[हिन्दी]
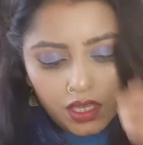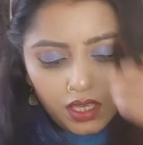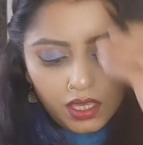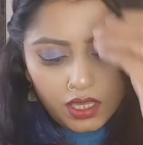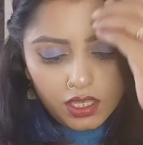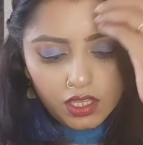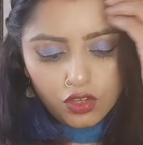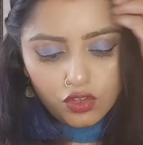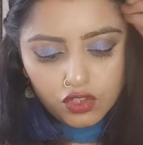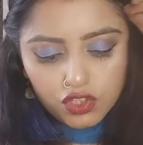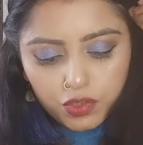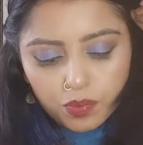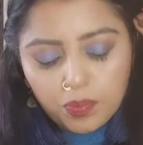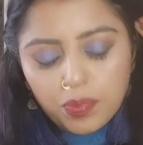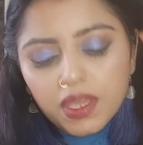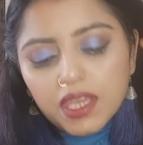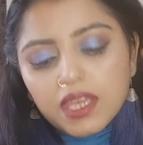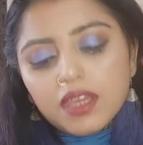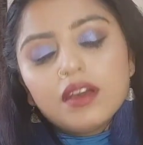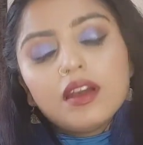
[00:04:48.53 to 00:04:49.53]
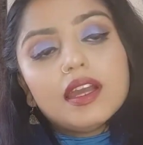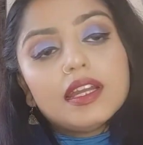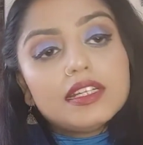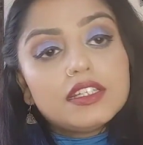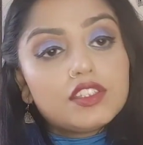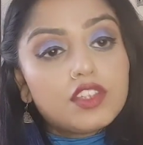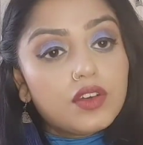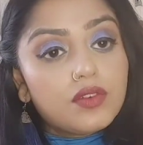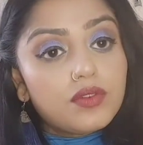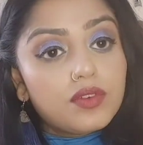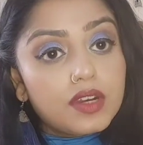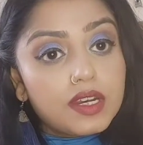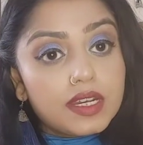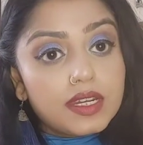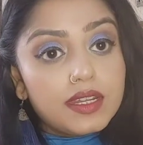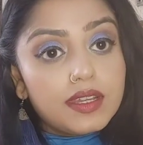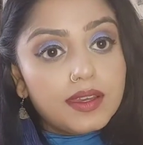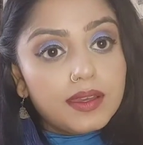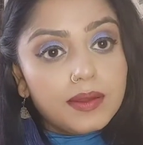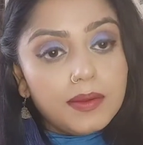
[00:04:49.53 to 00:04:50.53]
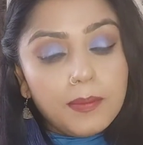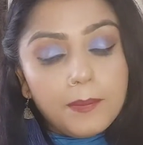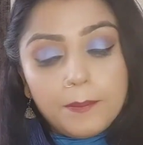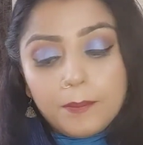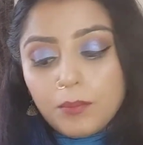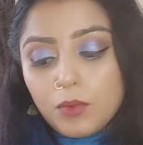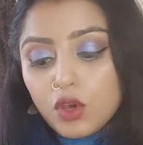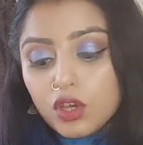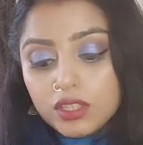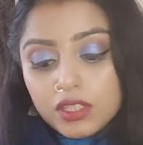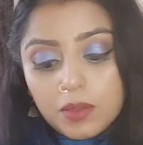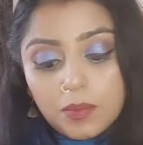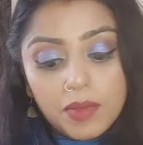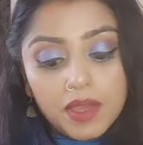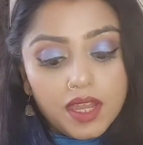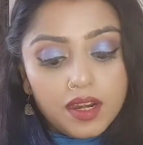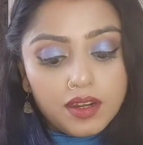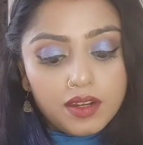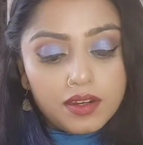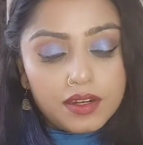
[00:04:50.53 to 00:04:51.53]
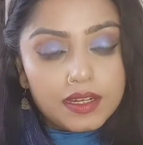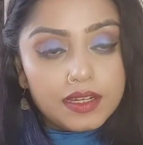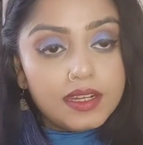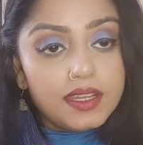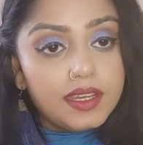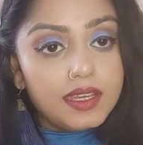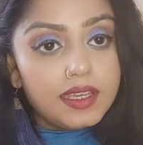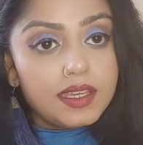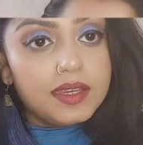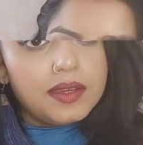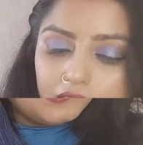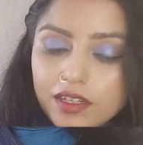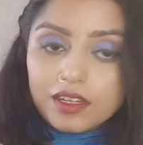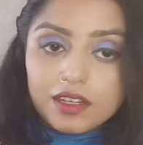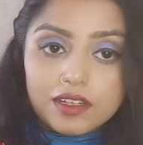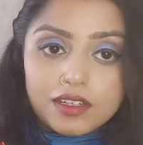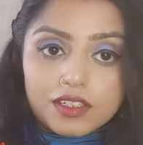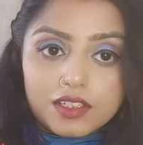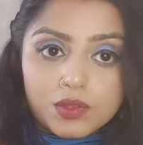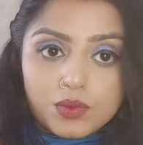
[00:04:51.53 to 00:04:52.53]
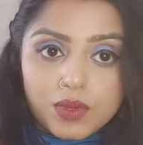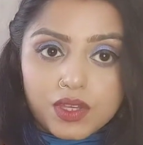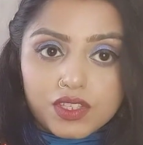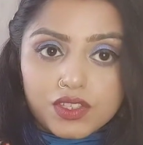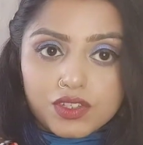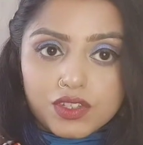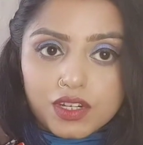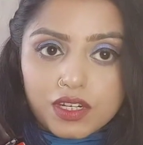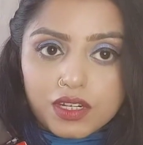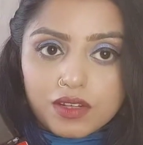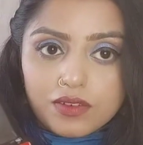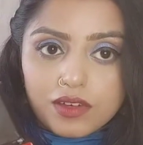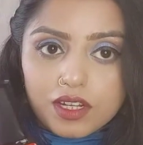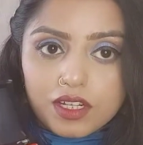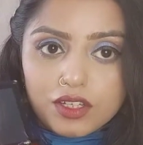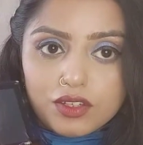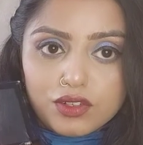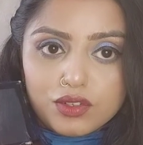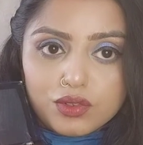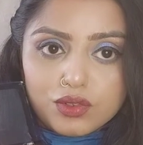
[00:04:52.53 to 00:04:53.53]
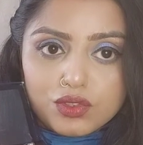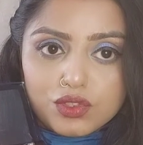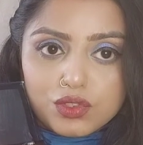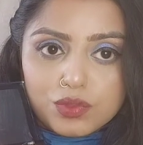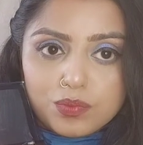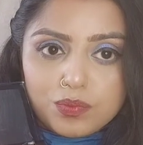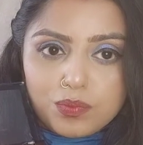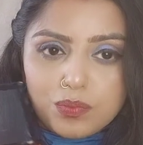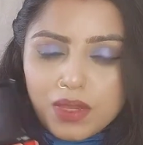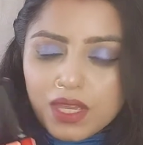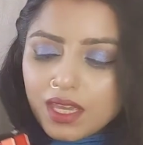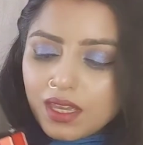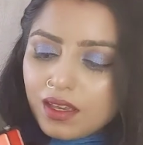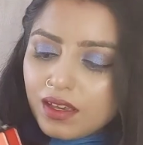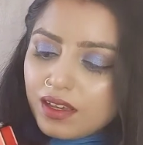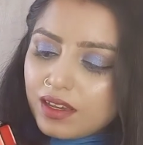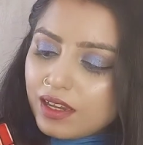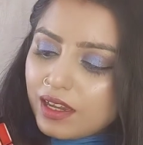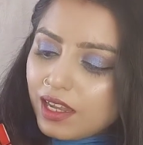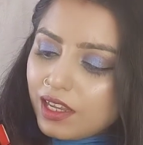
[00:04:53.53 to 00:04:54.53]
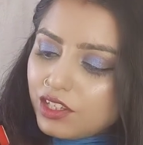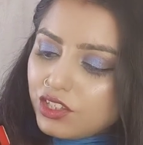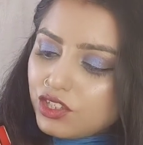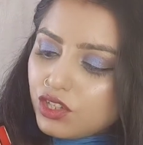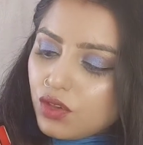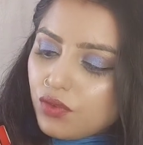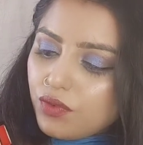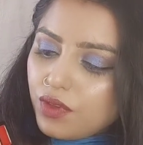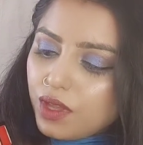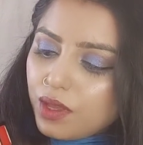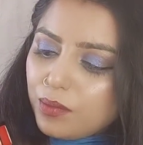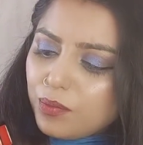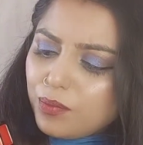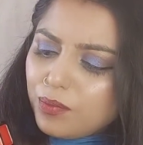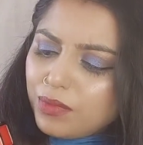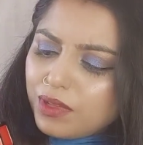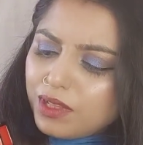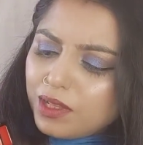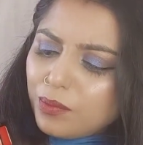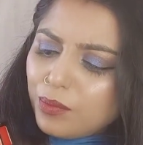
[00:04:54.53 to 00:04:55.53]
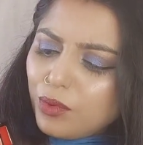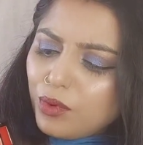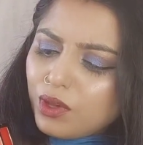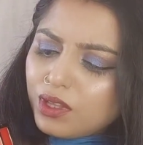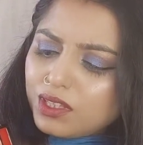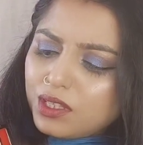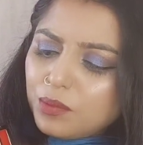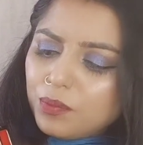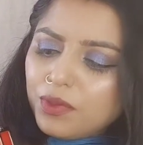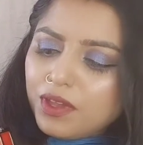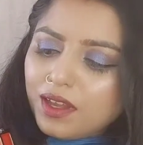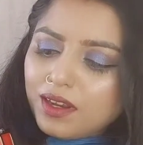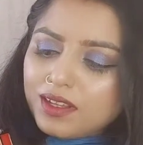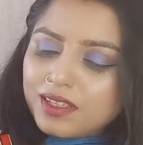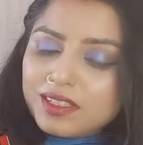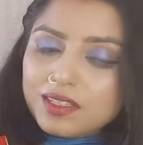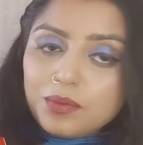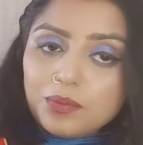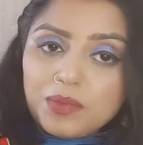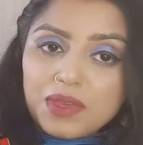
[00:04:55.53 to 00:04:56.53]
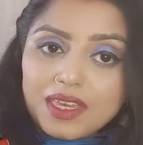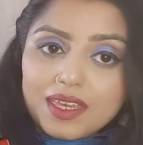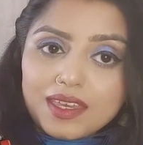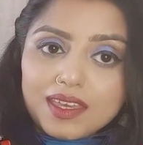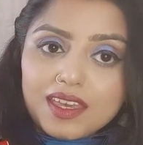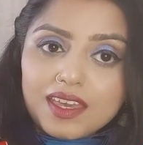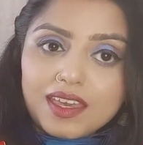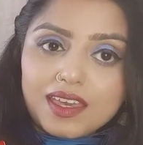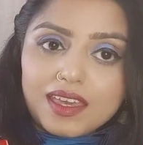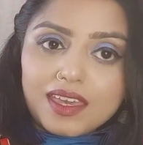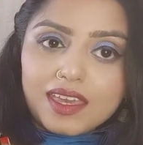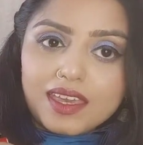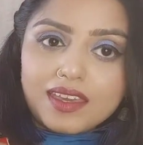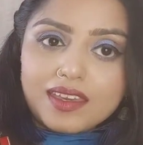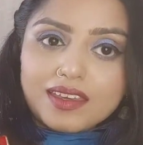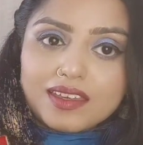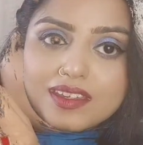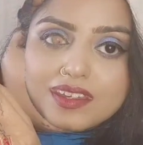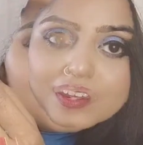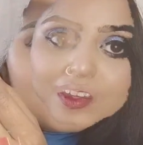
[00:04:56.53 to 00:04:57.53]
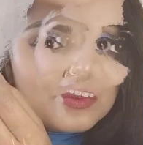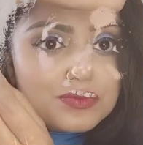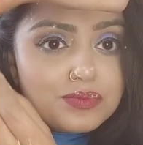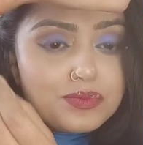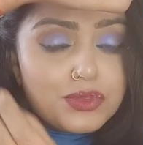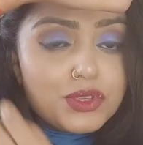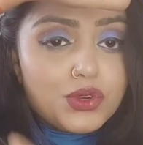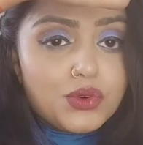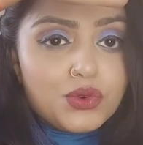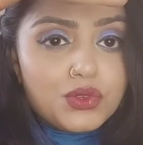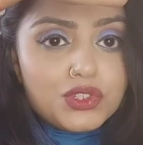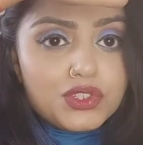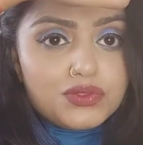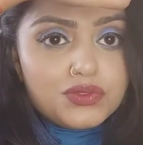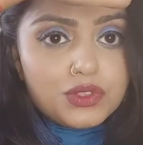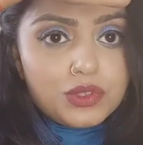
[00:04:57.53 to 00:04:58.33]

ये कुछ पिंक काइंड ऑफ रेड है बहुत ही प्यारा रेड है ये कलर स्वेच करने वाली है कुछ पिंक काइंड ऑफ है मतलब बहुत ही प्यारा सा पिंक है ये ब्यूटिफुल